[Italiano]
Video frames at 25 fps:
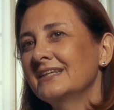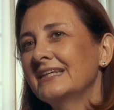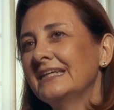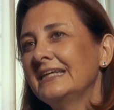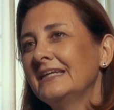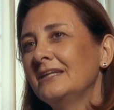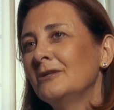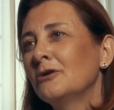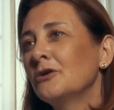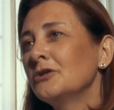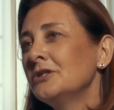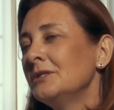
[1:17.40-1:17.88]
che
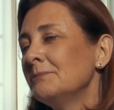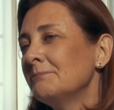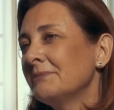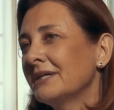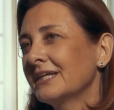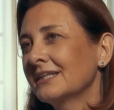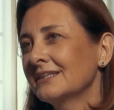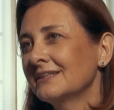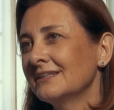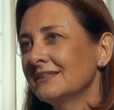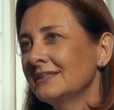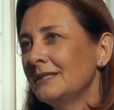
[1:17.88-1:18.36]
in ogni
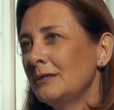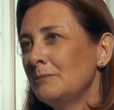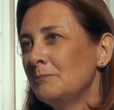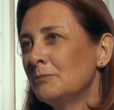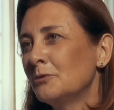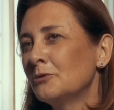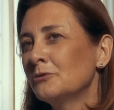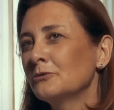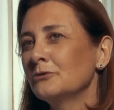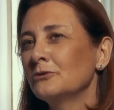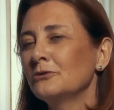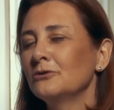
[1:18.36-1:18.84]
parte del
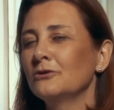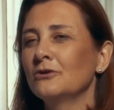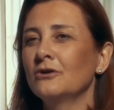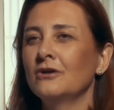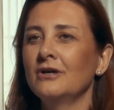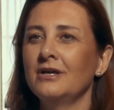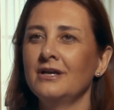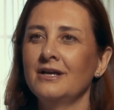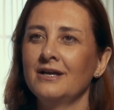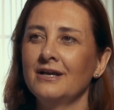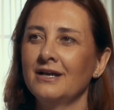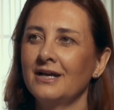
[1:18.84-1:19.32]
mondo,
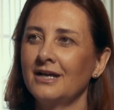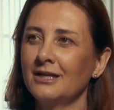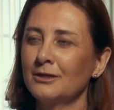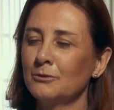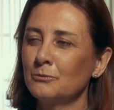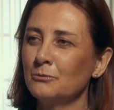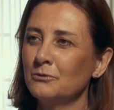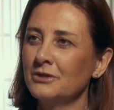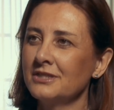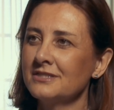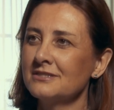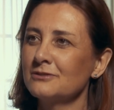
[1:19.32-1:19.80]

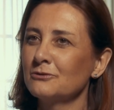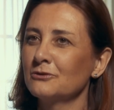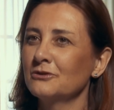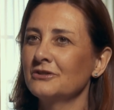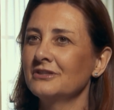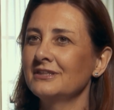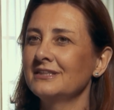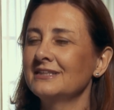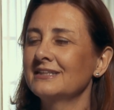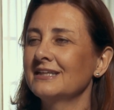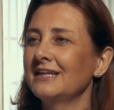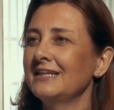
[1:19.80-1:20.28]
alcune sono
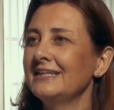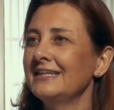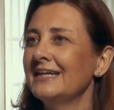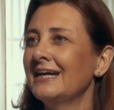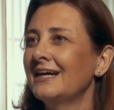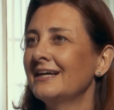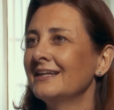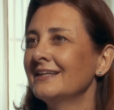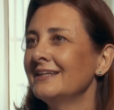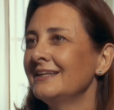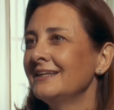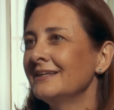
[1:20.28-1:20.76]

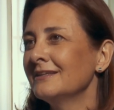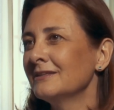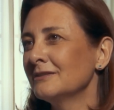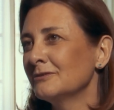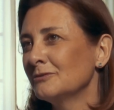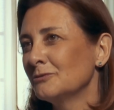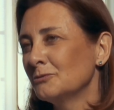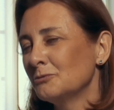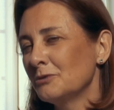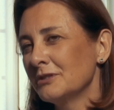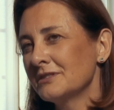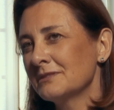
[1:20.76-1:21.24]
italiane,
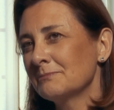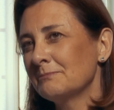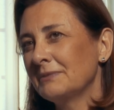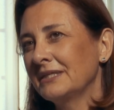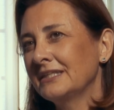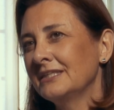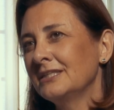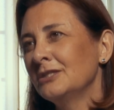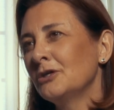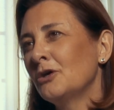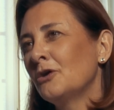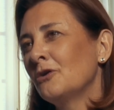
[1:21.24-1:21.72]
due
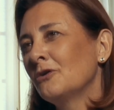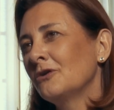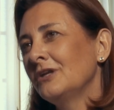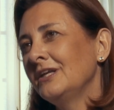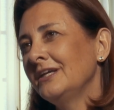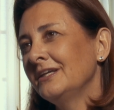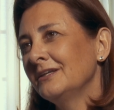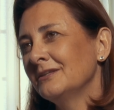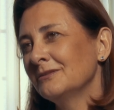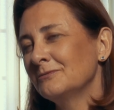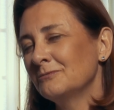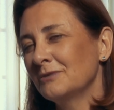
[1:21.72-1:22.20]

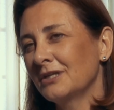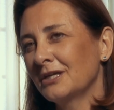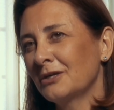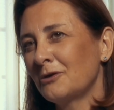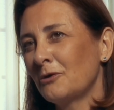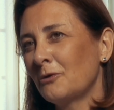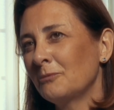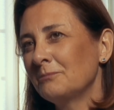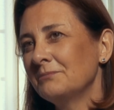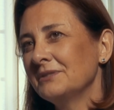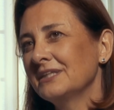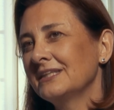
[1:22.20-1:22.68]
spagnole, una
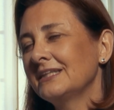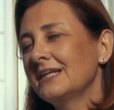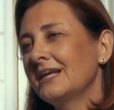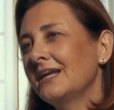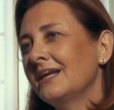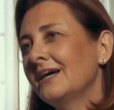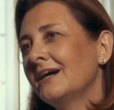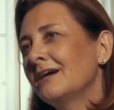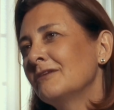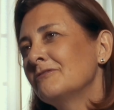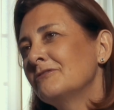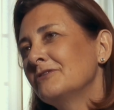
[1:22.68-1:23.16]
coppia
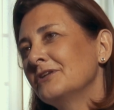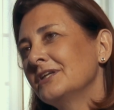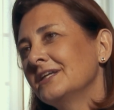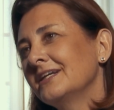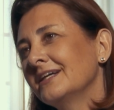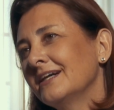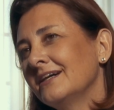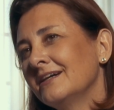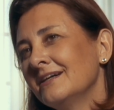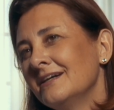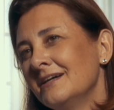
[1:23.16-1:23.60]
dall'Africa,